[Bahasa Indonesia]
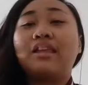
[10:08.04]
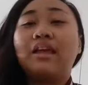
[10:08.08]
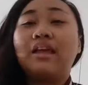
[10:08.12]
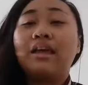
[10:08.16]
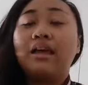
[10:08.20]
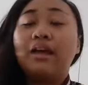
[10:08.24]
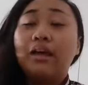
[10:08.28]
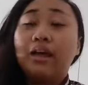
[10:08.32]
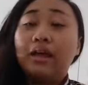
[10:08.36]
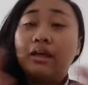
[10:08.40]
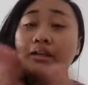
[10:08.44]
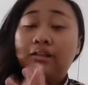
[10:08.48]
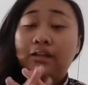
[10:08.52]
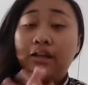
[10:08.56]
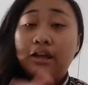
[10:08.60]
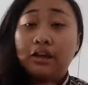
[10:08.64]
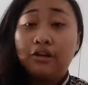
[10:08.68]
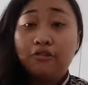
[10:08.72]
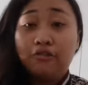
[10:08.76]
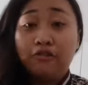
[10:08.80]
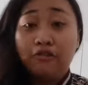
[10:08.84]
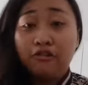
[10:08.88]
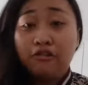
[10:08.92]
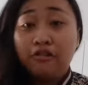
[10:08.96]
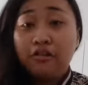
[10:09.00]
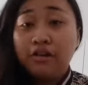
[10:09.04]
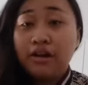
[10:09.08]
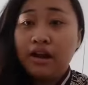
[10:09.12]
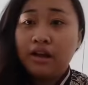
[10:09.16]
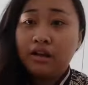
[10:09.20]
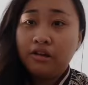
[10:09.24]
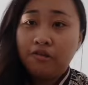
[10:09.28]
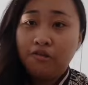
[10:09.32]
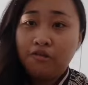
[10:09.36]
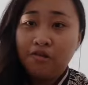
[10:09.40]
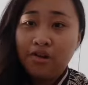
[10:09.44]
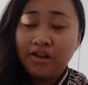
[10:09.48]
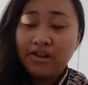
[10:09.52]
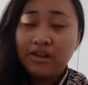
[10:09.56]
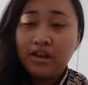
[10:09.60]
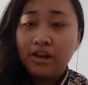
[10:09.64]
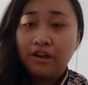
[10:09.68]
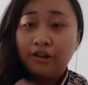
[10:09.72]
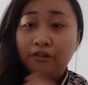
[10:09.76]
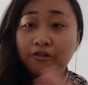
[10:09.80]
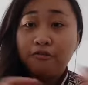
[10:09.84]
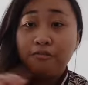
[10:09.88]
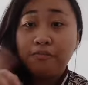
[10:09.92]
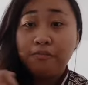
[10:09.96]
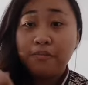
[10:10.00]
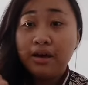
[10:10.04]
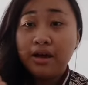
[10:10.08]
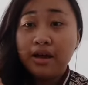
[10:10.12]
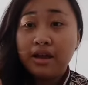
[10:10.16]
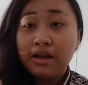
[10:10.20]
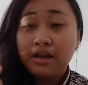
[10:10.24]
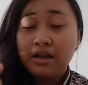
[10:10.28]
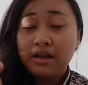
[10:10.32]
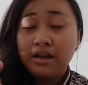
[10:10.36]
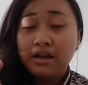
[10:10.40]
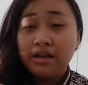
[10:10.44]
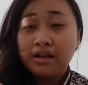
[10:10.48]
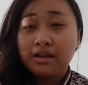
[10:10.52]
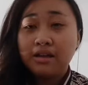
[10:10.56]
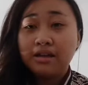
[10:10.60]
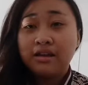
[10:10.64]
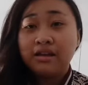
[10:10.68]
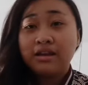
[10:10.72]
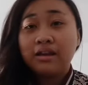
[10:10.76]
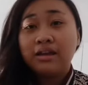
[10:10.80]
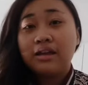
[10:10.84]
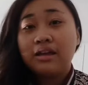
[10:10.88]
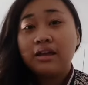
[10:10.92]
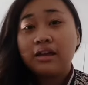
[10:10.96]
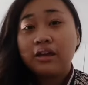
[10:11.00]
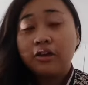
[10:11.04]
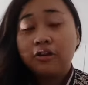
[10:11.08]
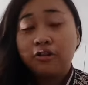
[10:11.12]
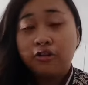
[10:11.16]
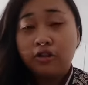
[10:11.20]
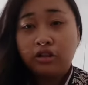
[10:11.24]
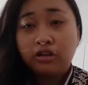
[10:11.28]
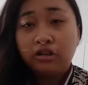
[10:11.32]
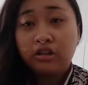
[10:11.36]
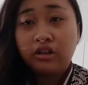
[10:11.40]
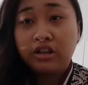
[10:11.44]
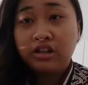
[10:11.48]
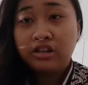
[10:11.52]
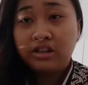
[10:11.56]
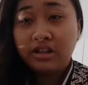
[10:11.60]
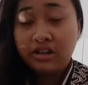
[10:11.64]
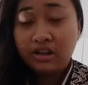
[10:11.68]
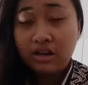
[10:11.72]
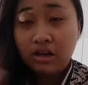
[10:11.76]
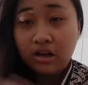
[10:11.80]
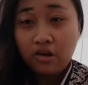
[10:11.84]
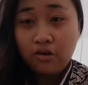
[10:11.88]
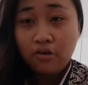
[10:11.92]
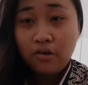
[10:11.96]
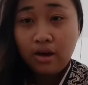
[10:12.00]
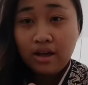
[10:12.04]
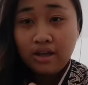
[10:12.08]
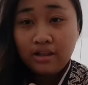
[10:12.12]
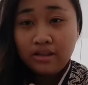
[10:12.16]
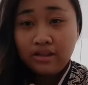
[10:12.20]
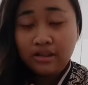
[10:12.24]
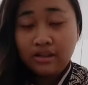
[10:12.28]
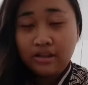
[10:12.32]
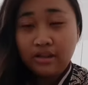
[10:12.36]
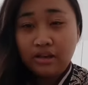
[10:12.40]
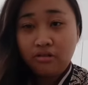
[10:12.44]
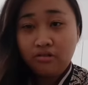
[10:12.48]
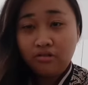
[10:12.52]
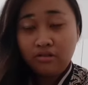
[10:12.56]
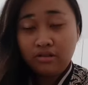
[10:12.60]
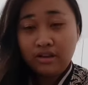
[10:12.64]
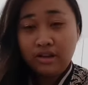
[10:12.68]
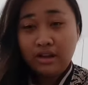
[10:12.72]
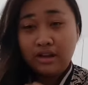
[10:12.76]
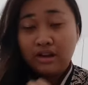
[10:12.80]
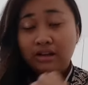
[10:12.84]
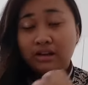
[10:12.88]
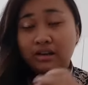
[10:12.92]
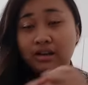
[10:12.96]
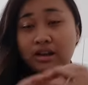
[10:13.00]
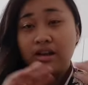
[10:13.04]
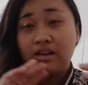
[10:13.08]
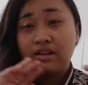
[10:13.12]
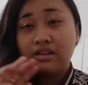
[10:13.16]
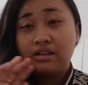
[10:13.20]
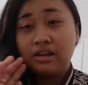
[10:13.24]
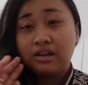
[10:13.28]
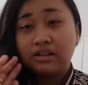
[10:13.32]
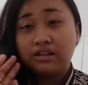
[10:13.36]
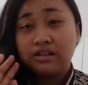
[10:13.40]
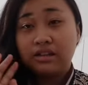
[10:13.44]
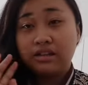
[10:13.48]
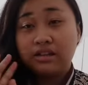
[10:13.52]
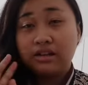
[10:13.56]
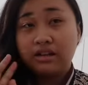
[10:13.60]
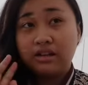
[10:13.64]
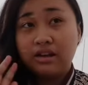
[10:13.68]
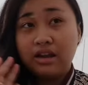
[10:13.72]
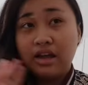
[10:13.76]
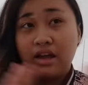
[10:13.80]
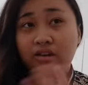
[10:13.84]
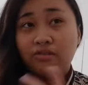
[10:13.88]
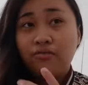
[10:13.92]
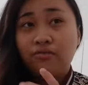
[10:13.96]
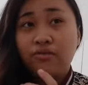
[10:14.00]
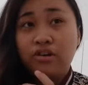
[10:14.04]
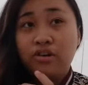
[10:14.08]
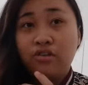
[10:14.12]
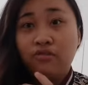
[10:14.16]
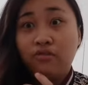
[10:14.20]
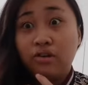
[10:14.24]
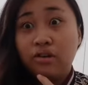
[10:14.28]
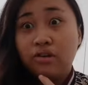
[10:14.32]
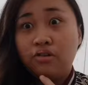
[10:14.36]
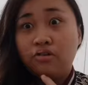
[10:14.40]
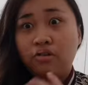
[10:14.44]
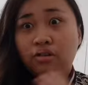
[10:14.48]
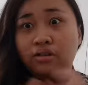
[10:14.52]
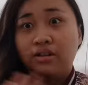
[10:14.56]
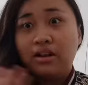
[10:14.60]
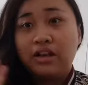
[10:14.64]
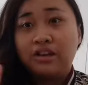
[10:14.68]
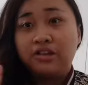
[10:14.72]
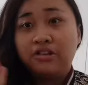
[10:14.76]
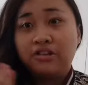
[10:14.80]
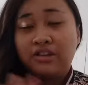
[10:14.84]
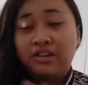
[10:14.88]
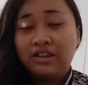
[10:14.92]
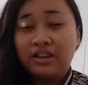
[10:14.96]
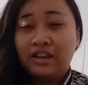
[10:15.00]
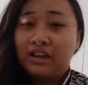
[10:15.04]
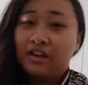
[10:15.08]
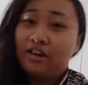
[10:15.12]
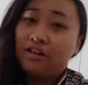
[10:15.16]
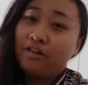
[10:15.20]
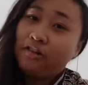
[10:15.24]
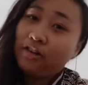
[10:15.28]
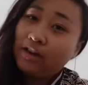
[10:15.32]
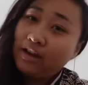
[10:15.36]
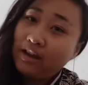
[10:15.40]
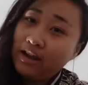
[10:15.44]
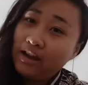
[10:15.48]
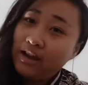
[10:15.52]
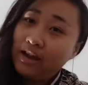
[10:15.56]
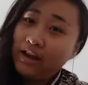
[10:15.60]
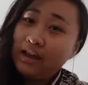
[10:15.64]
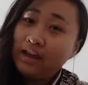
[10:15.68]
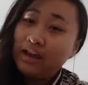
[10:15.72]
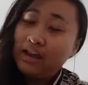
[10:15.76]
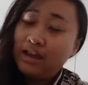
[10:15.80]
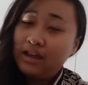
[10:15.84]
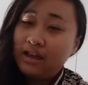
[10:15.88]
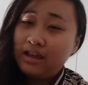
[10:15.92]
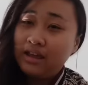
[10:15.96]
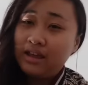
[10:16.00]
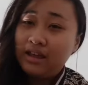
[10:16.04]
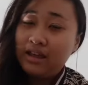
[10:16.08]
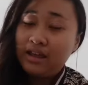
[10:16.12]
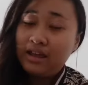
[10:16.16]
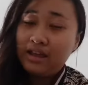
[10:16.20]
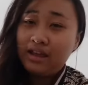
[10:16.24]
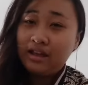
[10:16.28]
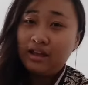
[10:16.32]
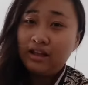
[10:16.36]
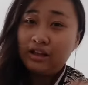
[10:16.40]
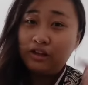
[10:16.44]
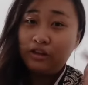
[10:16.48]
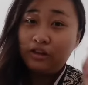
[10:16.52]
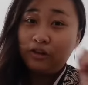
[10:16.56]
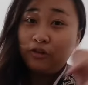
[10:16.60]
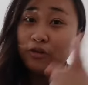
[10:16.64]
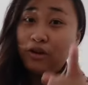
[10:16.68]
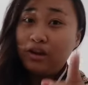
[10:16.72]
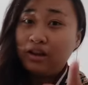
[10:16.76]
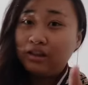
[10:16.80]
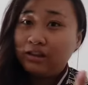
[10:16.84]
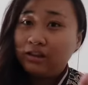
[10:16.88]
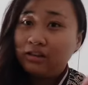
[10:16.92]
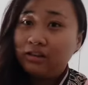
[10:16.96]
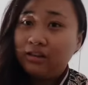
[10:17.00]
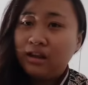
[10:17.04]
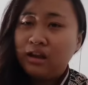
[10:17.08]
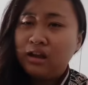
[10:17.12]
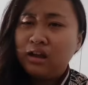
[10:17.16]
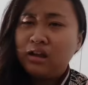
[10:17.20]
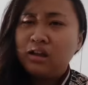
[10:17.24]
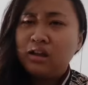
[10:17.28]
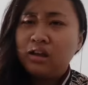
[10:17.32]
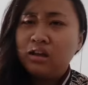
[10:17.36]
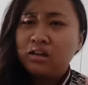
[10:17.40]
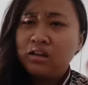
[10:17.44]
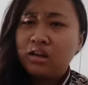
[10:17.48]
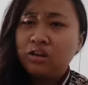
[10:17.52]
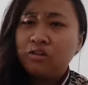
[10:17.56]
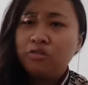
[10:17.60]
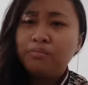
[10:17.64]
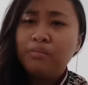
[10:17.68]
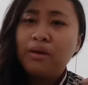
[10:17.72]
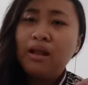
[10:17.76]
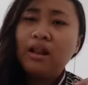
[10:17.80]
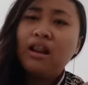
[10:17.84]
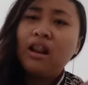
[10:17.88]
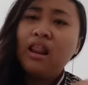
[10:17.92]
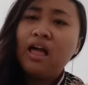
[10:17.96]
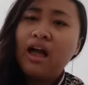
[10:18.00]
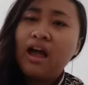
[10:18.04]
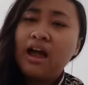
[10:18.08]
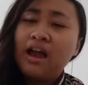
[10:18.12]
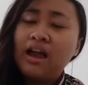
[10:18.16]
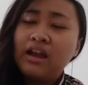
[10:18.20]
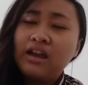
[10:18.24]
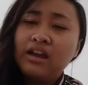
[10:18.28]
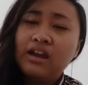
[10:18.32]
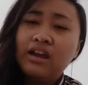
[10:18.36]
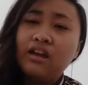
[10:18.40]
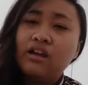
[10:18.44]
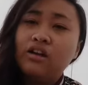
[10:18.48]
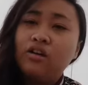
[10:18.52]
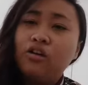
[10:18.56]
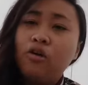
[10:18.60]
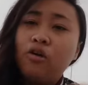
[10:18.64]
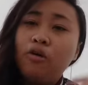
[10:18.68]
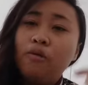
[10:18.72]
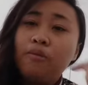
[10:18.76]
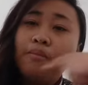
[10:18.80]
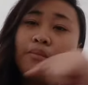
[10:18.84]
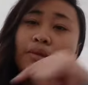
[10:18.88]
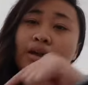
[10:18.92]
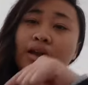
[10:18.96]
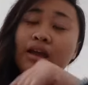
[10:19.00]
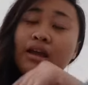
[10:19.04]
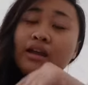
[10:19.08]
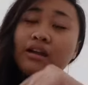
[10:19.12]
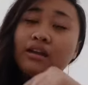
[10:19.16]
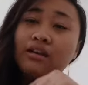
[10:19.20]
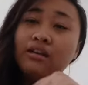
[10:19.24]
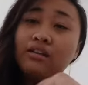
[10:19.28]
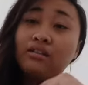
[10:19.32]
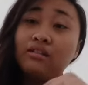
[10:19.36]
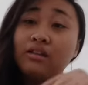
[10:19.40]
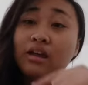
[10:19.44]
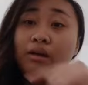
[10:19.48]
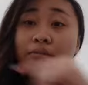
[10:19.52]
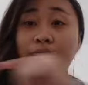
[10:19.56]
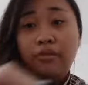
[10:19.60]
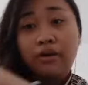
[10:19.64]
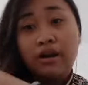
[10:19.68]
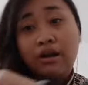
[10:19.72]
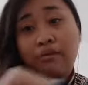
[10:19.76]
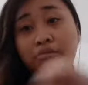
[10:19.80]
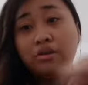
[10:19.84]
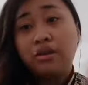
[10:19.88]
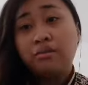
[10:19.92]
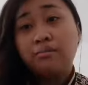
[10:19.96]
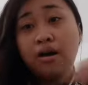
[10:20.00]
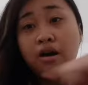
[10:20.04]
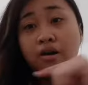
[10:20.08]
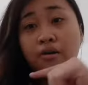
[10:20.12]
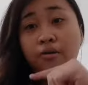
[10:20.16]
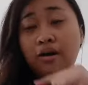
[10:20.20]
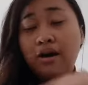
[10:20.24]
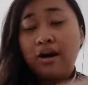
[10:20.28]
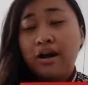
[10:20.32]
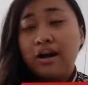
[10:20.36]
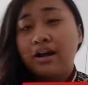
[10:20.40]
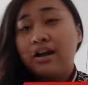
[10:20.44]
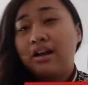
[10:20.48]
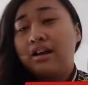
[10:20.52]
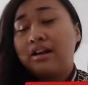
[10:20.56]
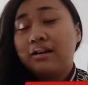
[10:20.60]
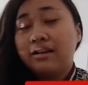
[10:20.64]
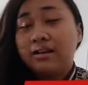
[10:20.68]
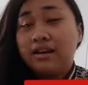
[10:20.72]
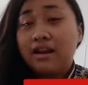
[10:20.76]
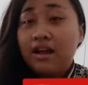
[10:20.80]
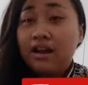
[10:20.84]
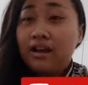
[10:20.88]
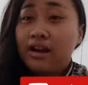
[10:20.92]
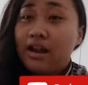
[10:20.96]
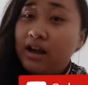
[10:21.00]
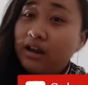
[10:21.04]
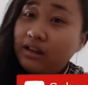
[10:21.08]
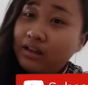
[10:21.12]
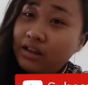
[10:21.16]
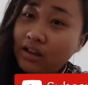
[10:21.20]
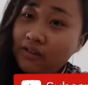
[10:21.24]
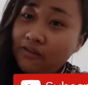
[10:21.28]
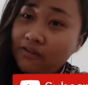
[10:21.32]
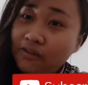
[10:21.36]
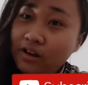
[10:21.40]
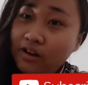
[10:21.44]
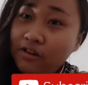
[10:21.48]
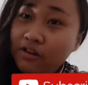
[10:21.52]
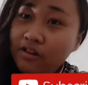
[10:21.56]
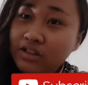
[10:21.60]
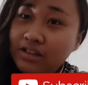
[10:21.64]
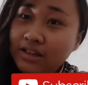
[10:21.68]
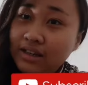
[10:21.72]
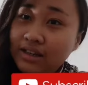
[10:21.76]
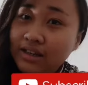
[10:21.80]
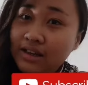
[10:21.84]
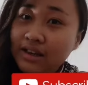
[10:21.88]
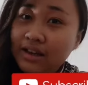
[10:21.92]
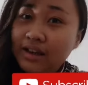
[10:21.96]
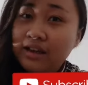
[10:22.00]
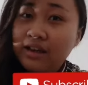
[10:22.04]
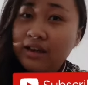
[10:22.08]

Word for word: sekian dulu dari gua jangan lupa nonton channel gua seterusnya dan channel-channel dan video-video gua selanjutnya oke okay? gue ngetes sekali lagi ya jangan lupa like comment, subscribe di bawah dan aktifin loncengnya